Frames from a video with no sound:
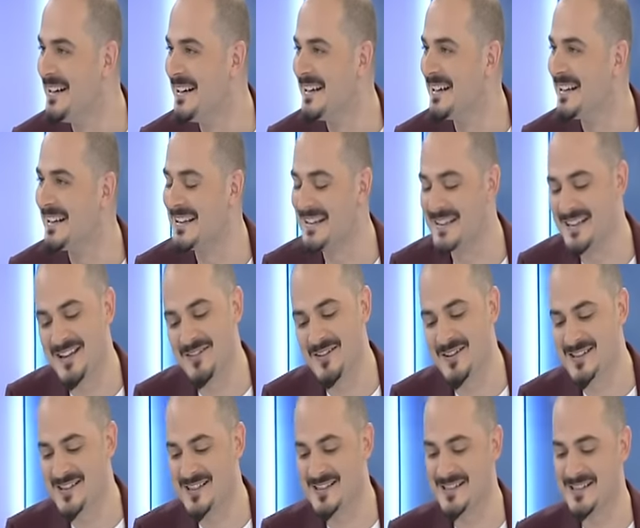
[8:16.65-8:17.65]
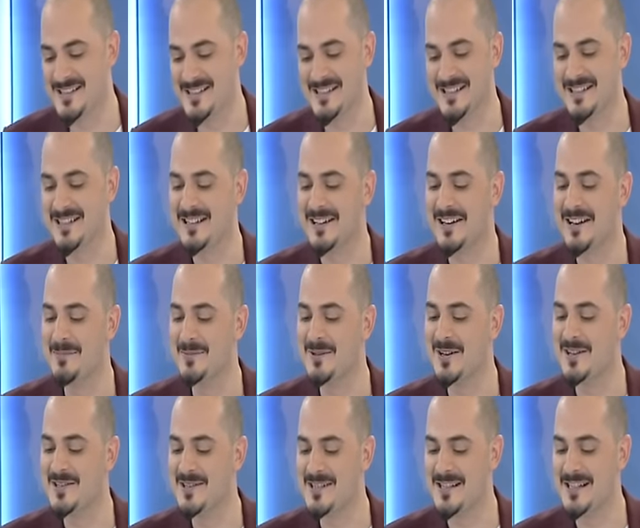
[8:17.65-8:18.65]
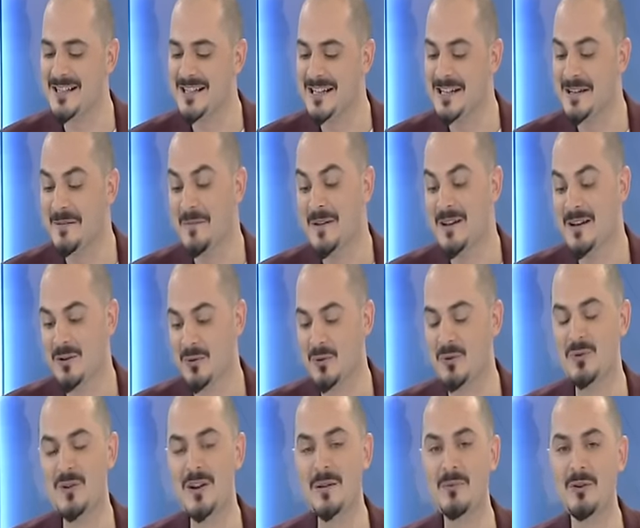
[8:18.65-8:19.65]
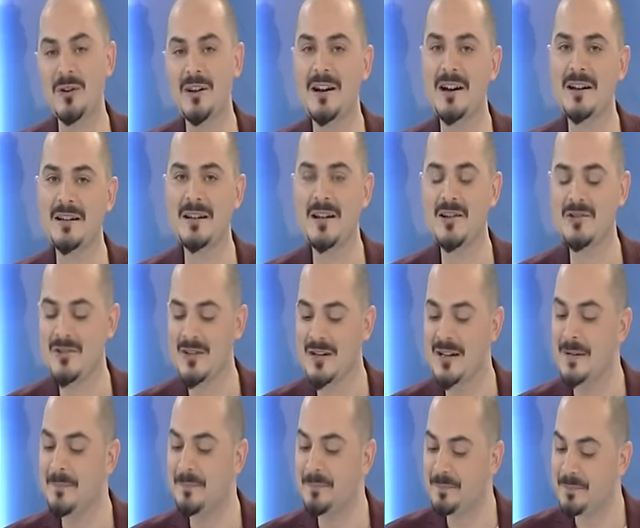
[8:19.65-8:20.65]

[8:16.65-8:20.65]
E, evet kalem tıraş silgi götüremiyorlar arkadaşlara.